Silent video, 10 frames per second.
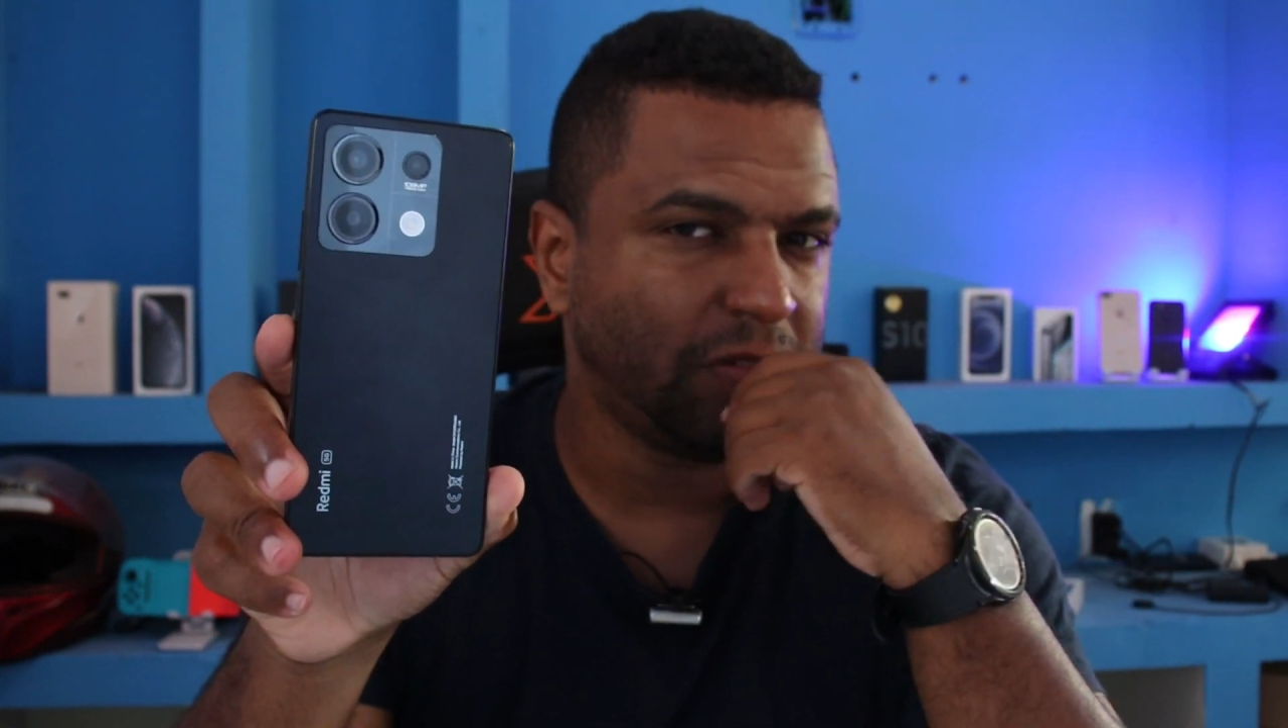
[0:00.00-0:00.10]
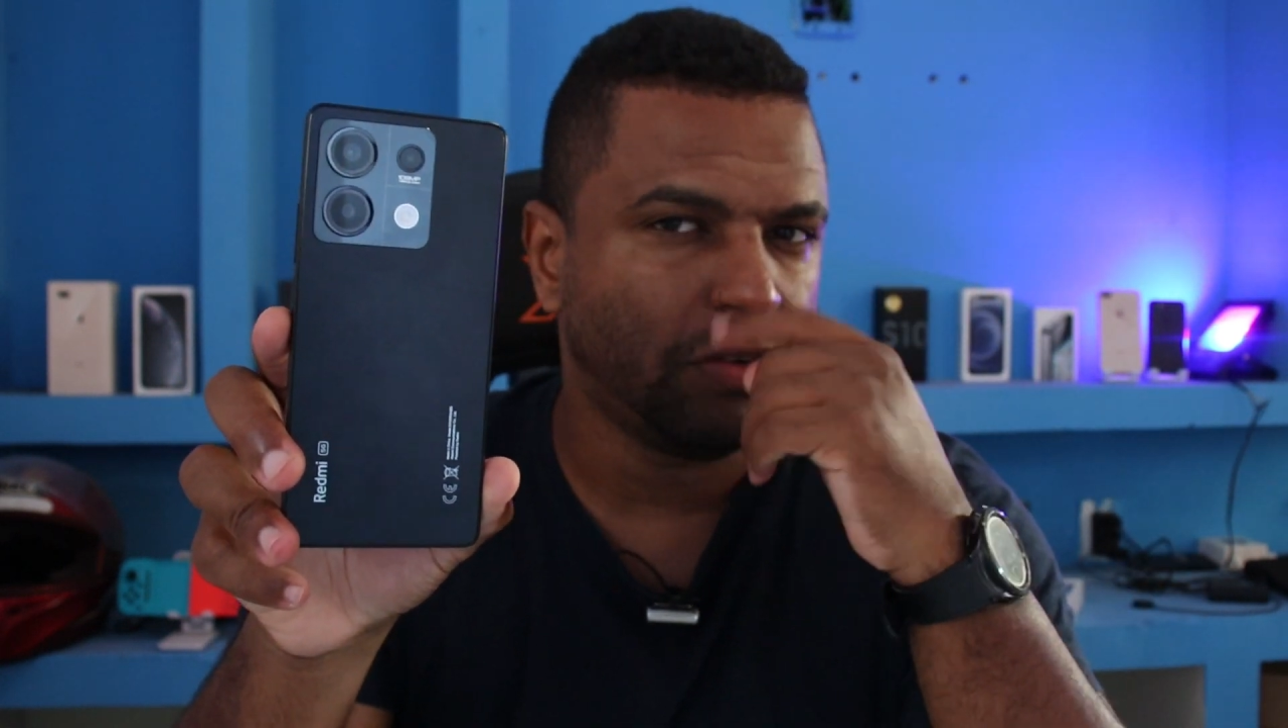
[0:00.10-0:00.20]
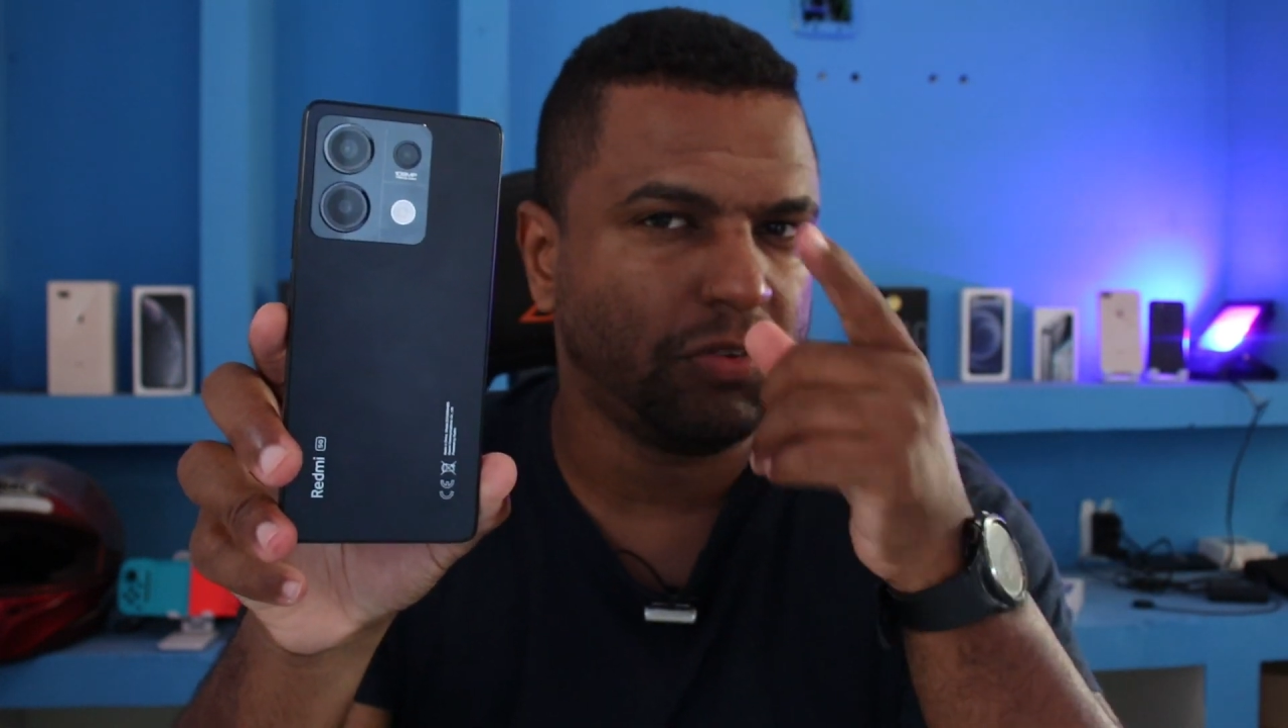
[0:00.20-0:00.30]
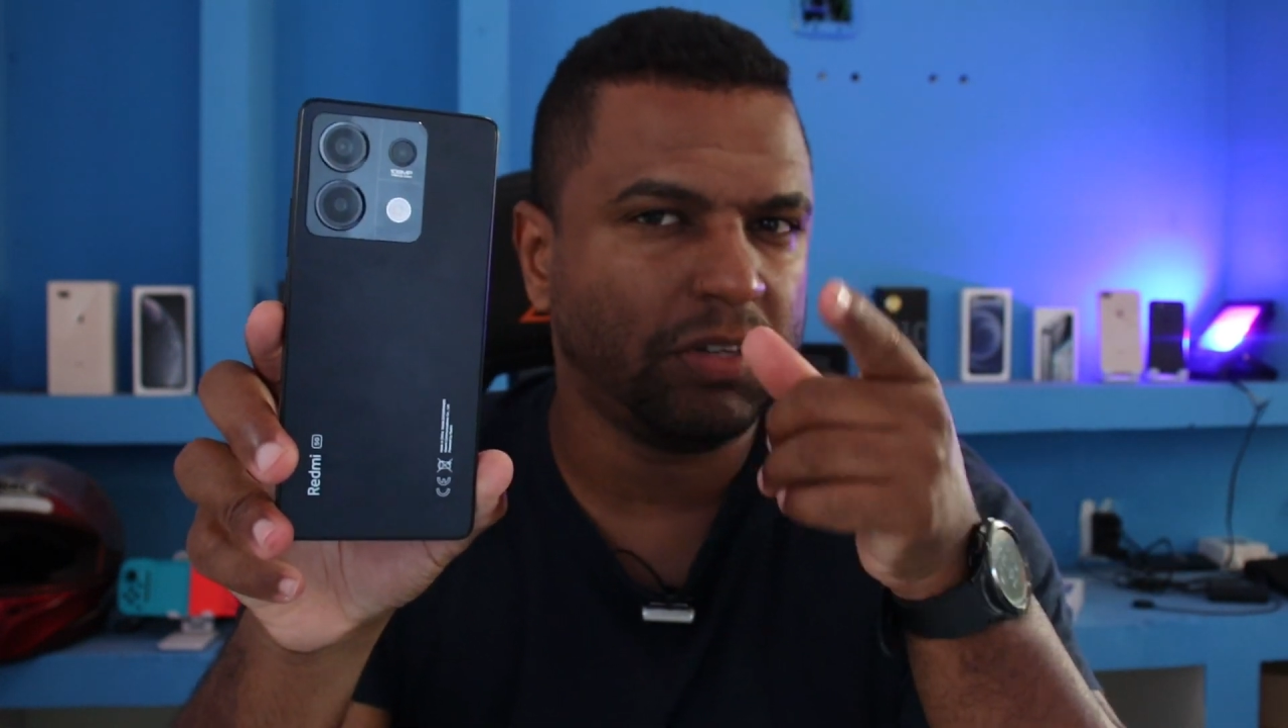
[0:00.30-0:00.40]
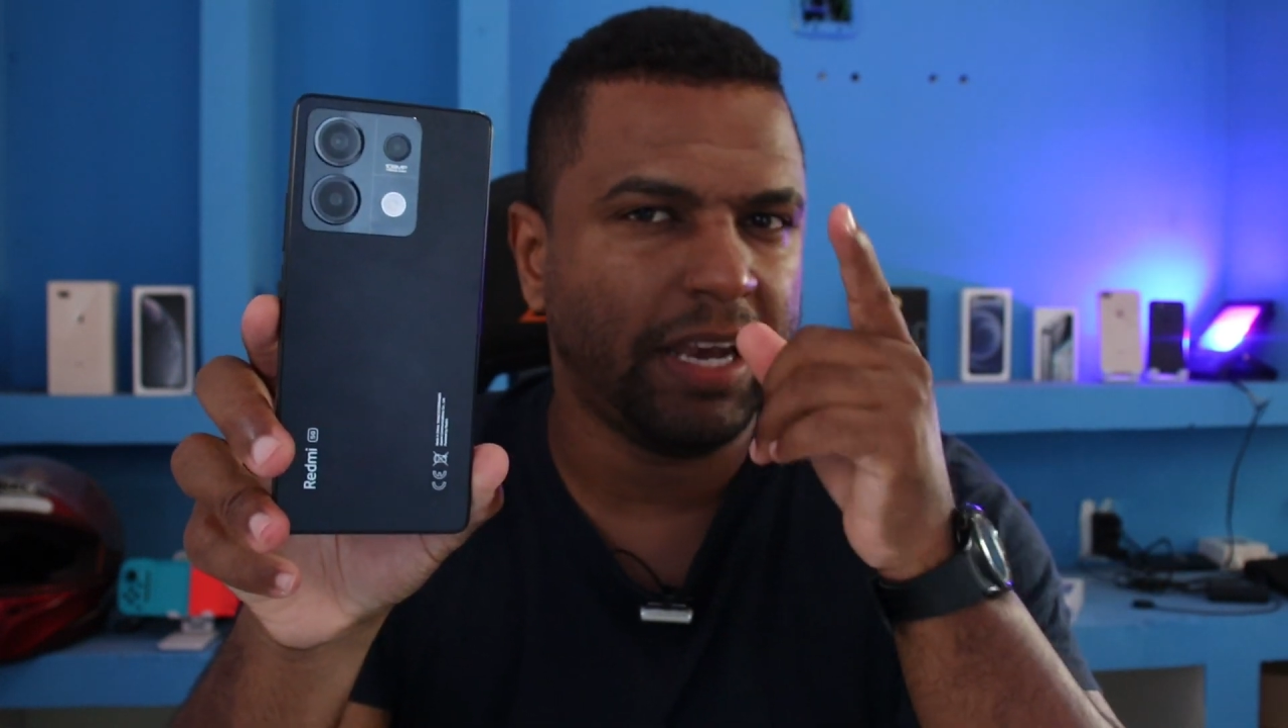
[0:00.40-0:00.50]
eu
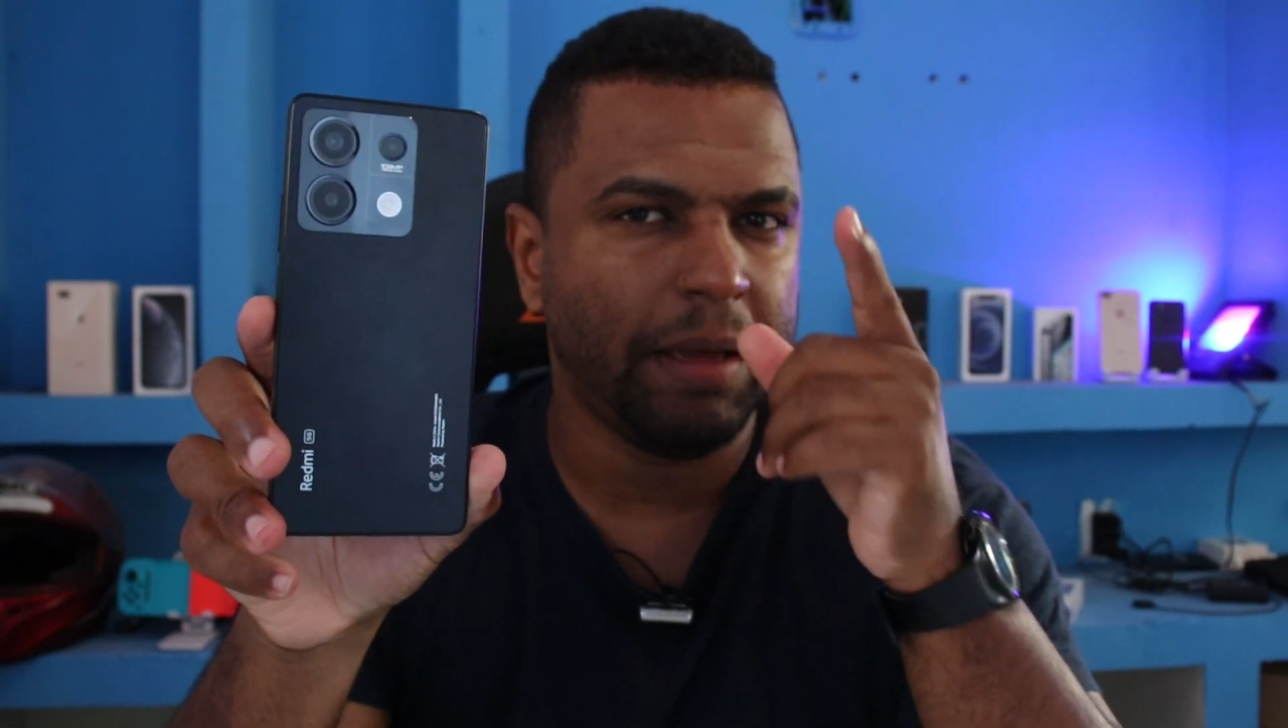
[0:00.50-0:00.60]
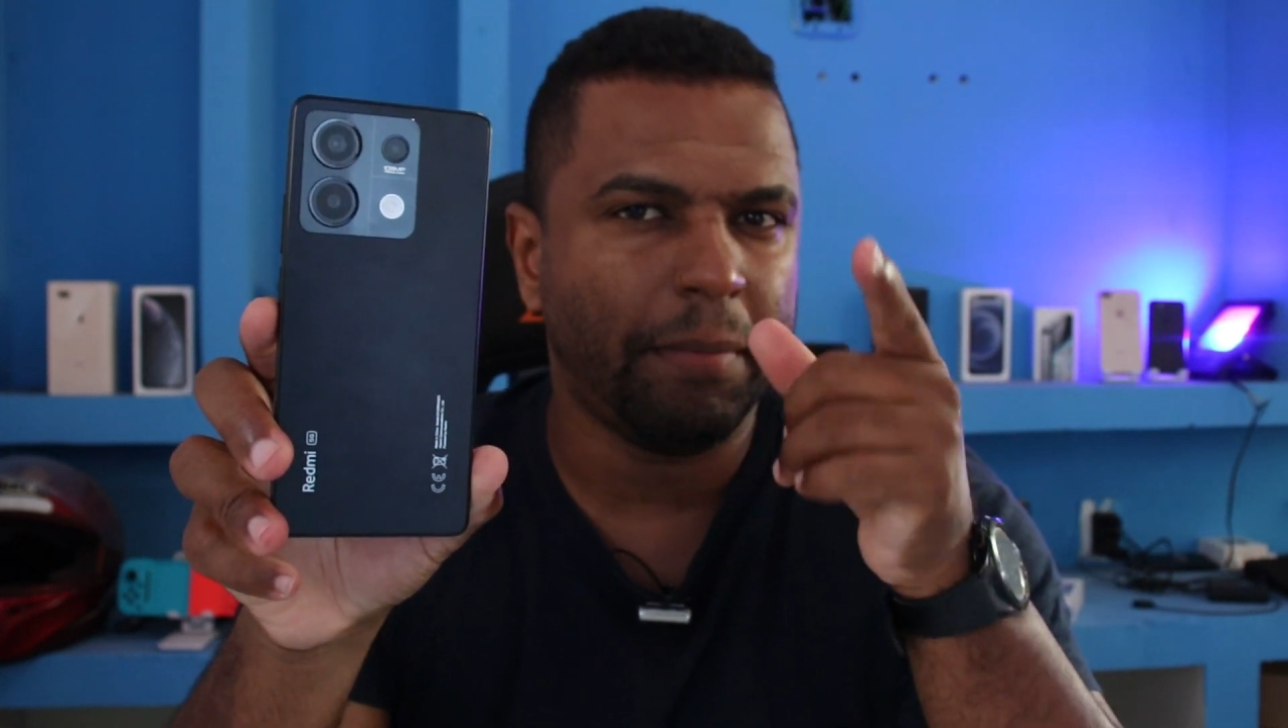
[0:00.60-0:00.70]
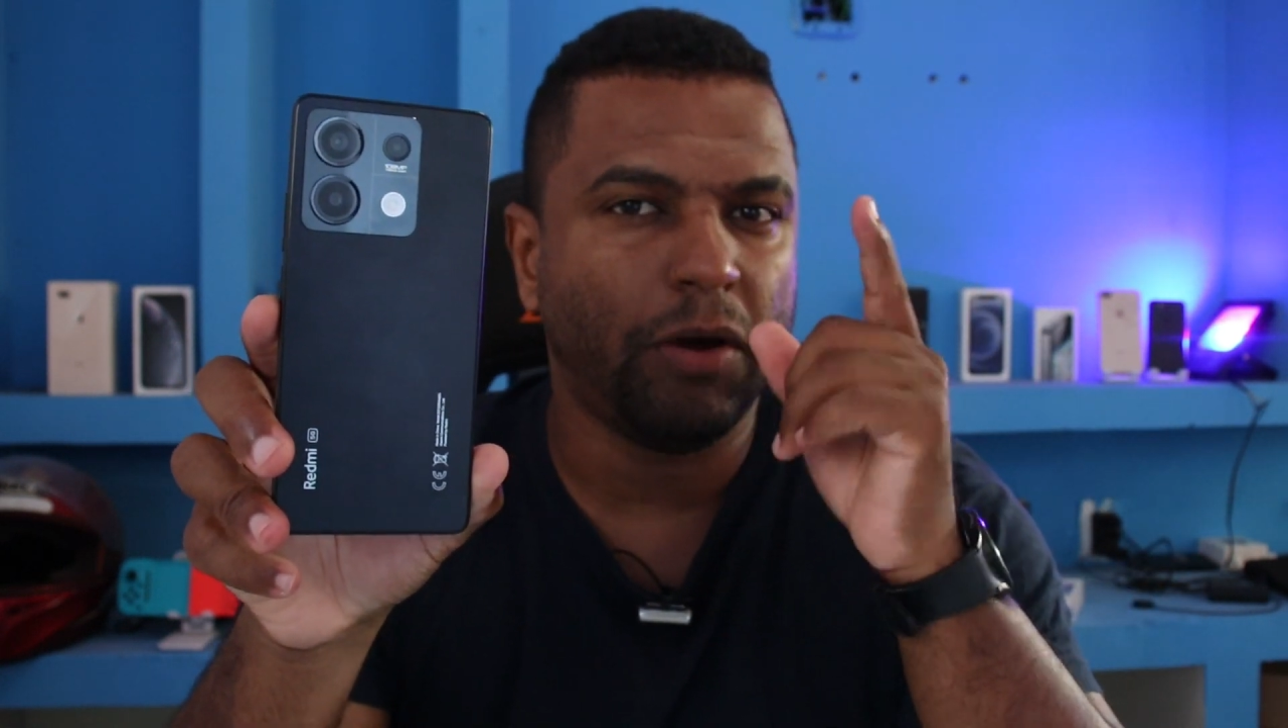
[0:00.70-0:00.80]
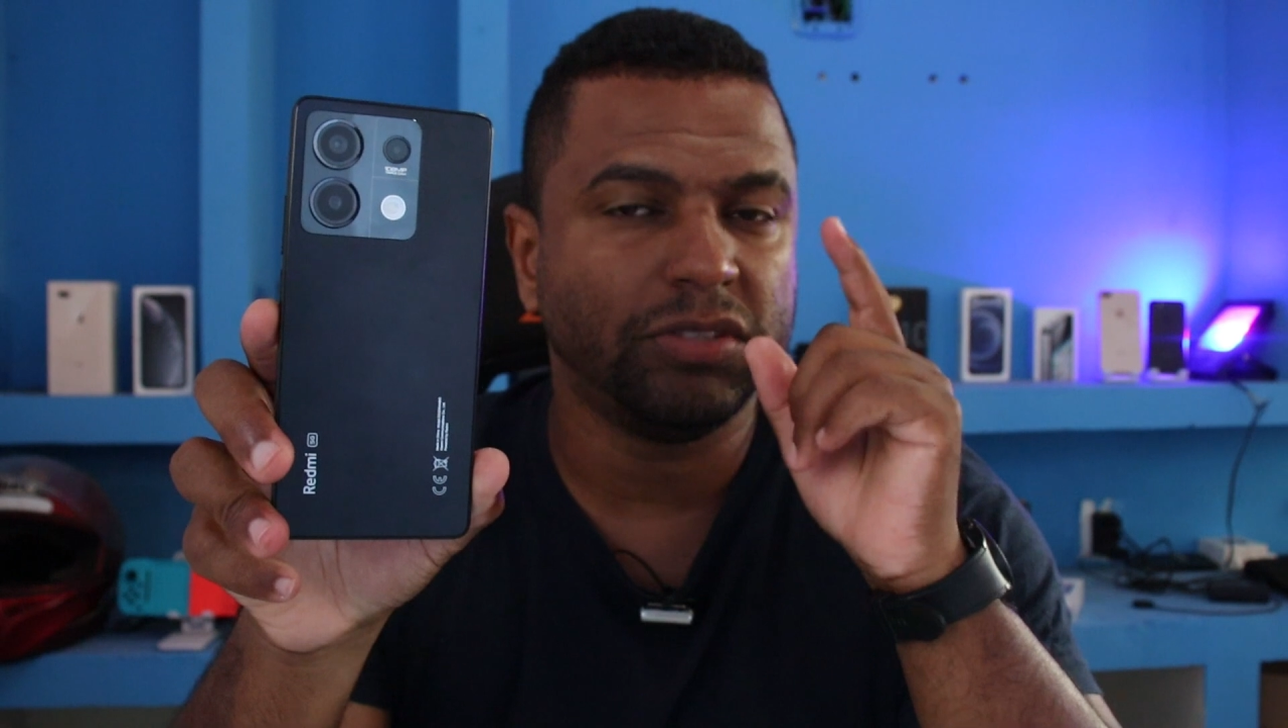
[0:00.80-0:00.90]
não vou lembrar